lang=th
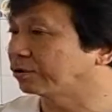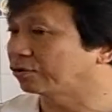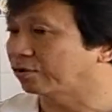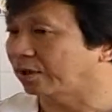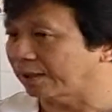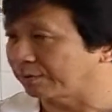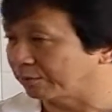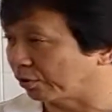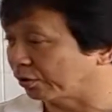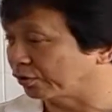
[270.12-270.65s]
ก็ต้อง
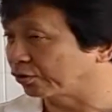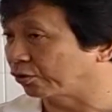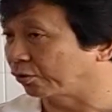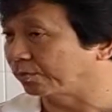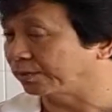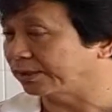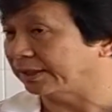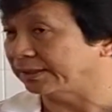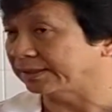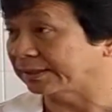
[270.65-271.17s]
ให้เหมาะสม
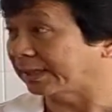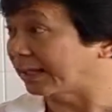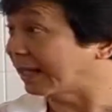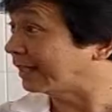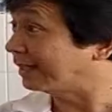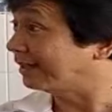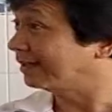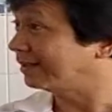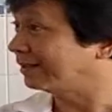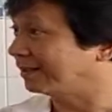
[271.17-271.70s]
เช่นสไล
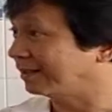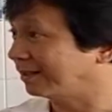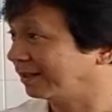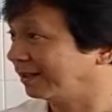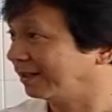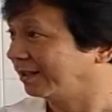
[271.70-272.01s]
เดอร์